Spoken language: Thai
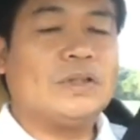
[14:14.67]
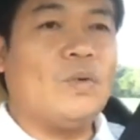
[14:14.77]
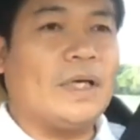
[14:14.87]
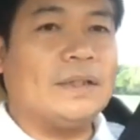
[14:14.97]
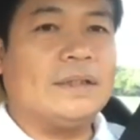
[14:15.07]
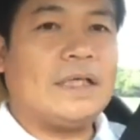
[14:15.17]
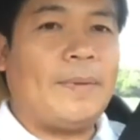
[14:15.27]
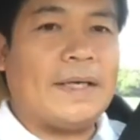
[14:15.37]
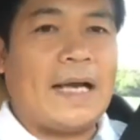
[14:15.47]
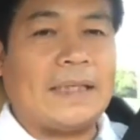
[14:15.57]
ส่วนเจ้า
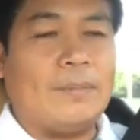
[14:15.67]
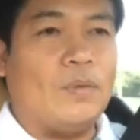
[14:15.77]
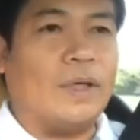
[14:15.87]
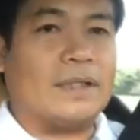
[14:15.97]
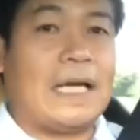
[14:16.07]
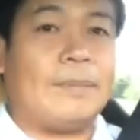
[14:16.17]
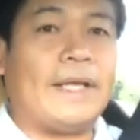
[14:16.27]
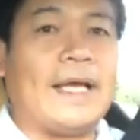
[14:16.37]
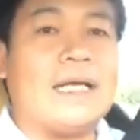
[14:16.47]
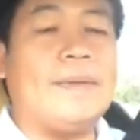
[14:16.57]
พนักงานตำรวจจะรับ
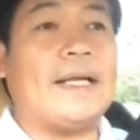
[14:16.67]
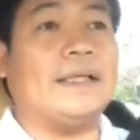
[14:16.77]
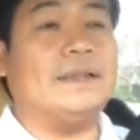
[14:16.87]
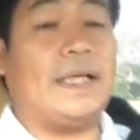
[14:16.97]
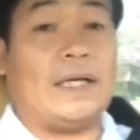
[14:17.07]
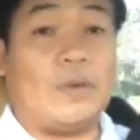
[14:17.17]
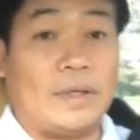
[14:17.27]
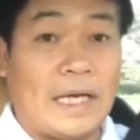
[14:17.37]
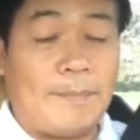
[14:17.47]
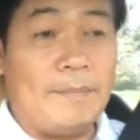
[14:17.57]
แจ้งหรือไม่นั้นแน่นอน
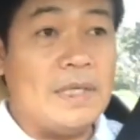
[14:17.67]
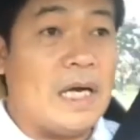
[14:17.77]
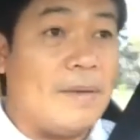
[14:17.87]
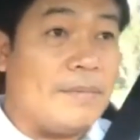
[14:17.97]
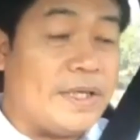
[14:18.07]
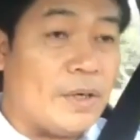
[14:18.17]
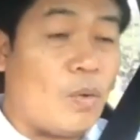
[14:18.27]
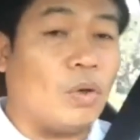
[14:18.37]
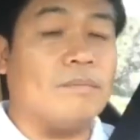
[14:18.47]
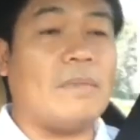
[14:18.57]
ครับเมื่อมี
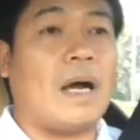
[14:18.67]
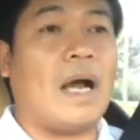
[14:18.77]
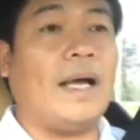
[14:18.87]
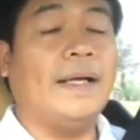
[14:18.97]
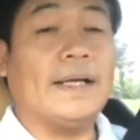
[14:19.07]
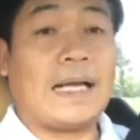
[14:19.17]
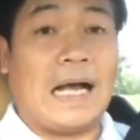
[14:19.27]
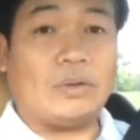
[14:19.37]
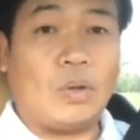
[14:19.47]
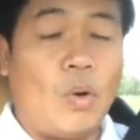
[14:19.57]
คนมาก
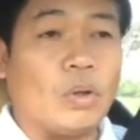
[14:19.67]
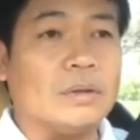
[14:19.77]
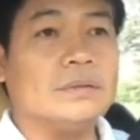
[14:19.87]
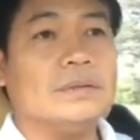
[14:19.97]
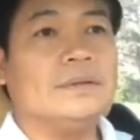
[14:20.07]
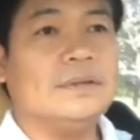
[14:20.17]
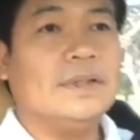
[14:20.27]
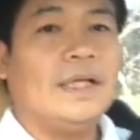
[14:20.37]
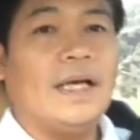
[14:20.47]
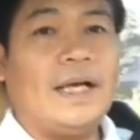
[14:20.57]
ล่าวโทษ
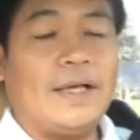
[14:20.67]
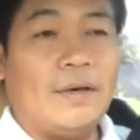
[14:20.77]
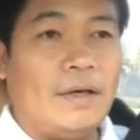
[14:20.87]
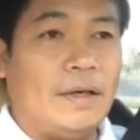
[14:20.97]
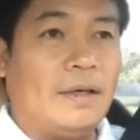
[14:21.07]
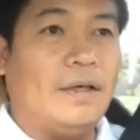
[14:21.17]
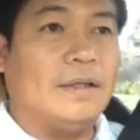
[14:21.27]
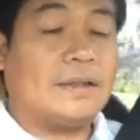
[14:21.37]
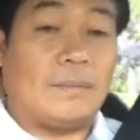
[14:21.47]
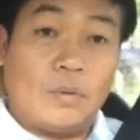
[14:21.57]
และก็
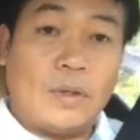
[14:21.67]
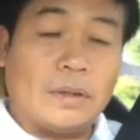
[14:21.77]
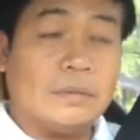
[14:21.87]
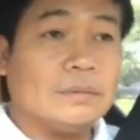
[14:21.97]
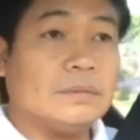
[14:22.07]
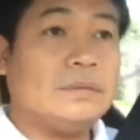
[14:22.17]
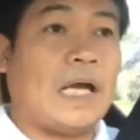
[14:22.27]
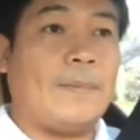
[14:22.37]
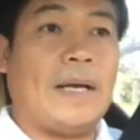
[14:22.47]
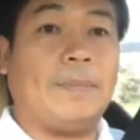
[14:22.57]
ตำรวจ
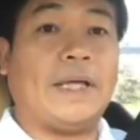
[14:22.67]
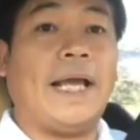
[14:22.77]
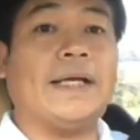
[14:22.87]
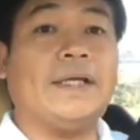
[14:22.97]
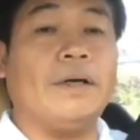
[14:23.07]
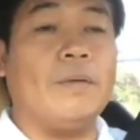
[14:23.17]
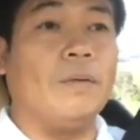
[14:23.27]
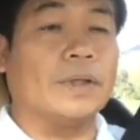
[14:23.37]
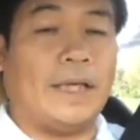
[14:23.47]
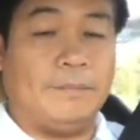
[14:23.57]
ถ้าไม่รับแจ้งนี้ก็ค
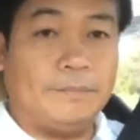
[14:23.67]
งจะ